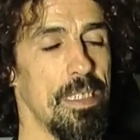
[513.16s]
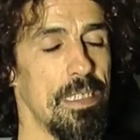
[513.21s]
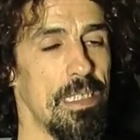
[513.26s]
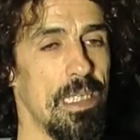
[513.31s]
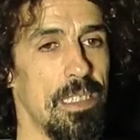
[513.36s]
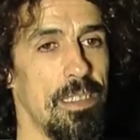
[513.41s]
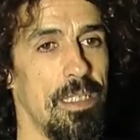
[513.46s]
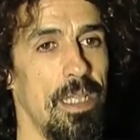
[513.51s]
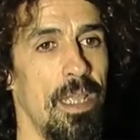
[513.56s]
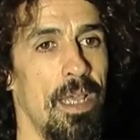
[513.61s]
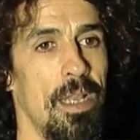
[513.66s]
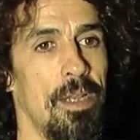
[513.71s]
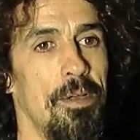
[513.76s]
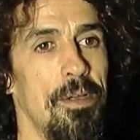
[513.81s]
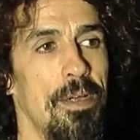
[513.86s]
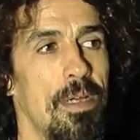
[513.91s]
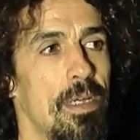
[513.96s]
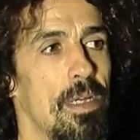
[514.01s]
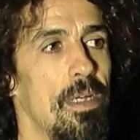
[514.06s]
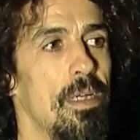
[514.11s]
castellanos,
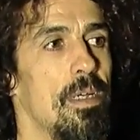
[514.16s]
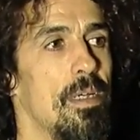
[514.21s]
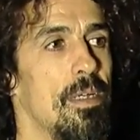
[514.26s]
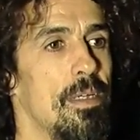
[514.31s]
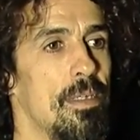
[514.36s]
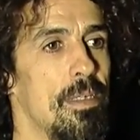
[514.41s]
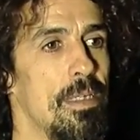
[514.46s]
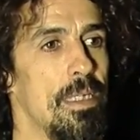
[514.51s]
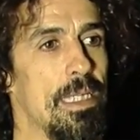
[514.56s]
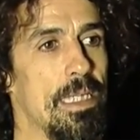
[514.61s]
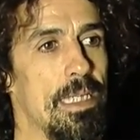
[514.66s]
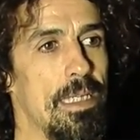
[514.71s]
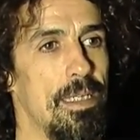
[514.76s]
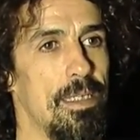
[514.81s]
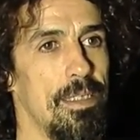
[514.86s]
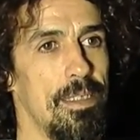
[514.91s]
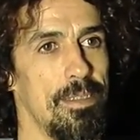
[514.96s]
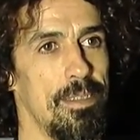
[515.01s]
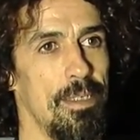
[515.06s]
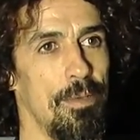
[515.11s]

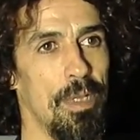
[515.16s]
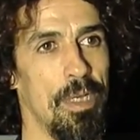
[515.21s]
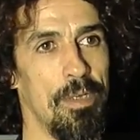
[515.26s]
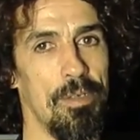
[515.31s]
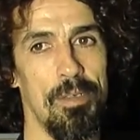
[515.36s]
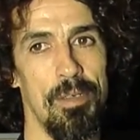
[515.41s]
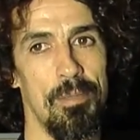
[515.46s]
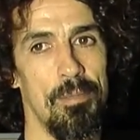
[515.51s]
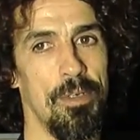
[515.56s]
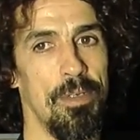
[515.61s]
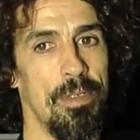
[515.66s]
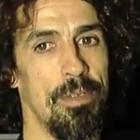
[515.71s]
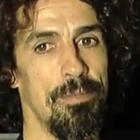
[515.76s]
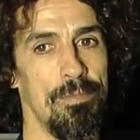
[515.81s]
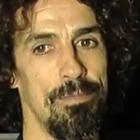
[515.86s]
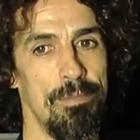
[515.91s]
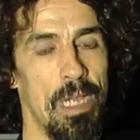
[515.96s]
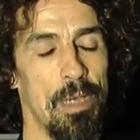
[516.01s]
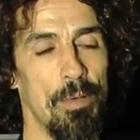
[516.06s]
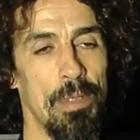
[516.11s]
eh, se vieron como
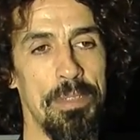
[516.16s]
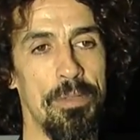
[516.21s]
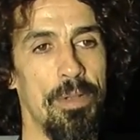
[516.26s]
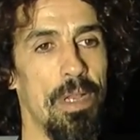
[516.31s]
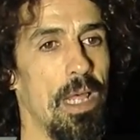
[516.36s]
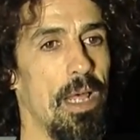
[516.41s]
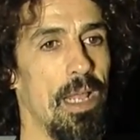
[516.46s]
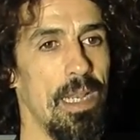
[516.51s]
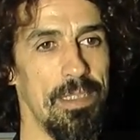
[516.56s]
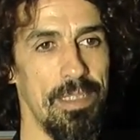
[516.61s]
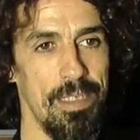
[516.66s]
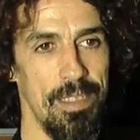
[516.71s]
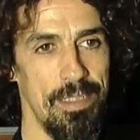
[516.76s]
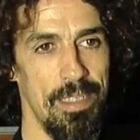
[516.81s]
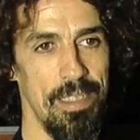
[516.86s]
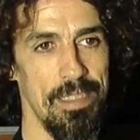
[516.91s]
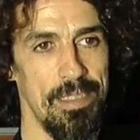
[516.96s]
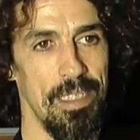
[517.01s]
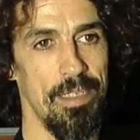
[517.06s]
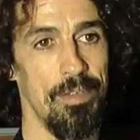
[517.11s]
abandonadas a la
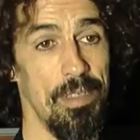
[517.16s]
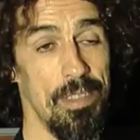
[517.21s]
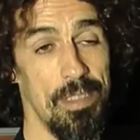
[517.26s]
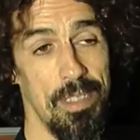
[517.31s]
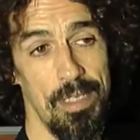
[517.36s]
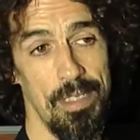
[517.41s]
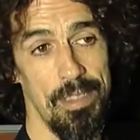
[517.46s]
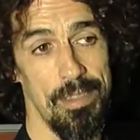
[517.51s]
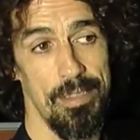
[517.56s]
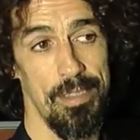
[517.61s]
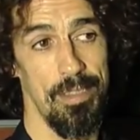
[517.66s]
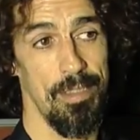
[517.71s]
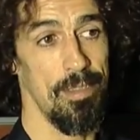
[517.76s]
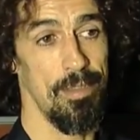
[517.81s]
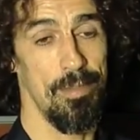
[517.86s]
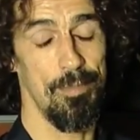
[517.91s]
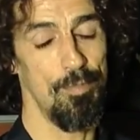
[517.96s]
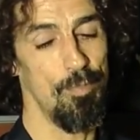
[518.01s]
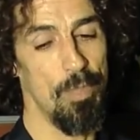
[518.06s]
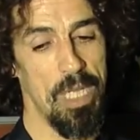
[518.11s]
tristeza, ¿no? Hasta que
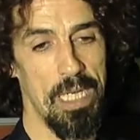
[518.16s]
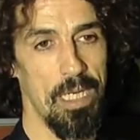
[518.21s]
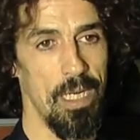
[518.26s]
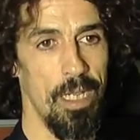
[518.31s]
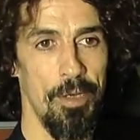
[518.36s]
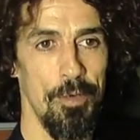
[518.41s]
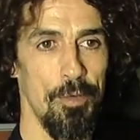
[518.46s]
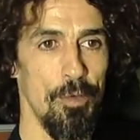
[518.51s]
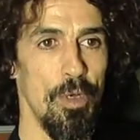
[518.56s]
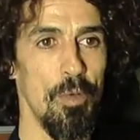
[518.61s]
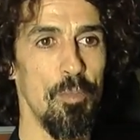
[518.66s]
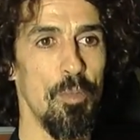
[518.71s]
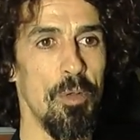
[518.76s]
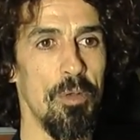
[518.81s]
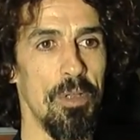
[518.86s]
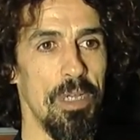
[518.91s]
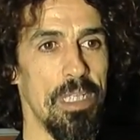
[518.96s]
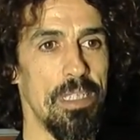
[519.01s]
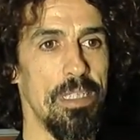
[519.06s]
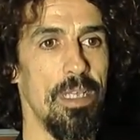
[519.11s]
se mezclaron con el
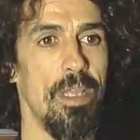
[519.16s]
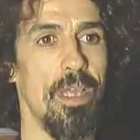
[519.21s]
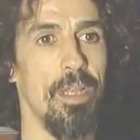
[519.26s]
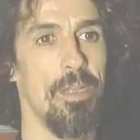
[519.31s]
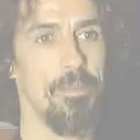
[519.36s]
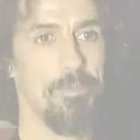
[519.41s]
pueblo castellano.